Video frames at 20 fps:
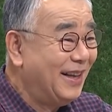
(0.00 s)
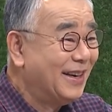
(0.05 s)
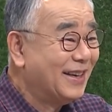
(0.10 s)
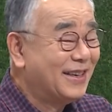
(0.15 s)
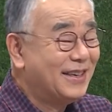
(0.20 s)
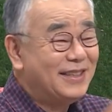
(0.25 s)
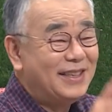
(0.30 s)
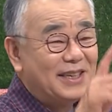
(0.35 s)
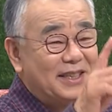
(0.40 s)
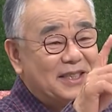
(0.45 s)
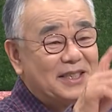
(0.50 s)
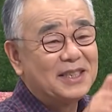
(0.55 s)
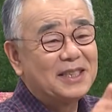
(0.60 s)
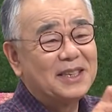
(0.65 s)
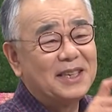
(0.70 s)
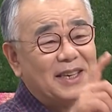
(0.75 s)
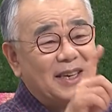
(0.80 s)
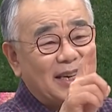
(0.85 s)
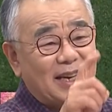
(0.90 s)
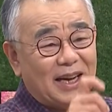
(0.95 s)
근데
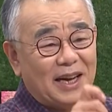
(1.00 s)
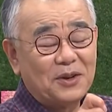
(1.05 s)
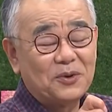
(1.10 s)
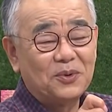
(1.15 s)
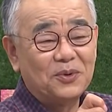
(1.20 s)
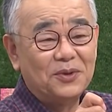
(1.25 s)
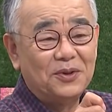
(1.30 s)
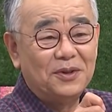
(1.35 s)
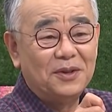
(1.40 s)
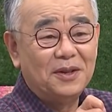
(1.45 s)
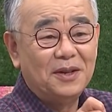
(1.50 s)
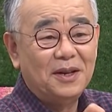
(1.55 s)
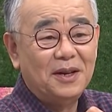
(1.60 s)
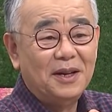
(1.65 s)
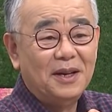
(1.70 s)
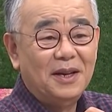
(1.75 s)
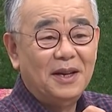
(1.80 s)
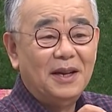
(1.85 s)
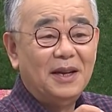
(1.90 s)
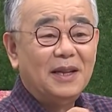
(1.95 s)
7일 하루는
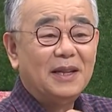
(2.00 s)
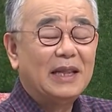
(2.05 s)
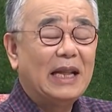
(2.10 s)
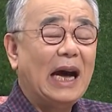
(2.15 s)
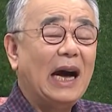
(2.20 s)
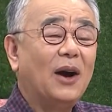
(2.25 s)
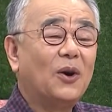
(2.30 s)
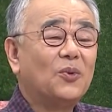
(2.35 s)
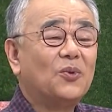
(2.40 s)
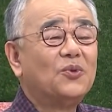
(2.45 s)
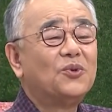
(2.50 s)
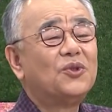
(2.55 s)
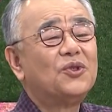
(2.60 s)
나하고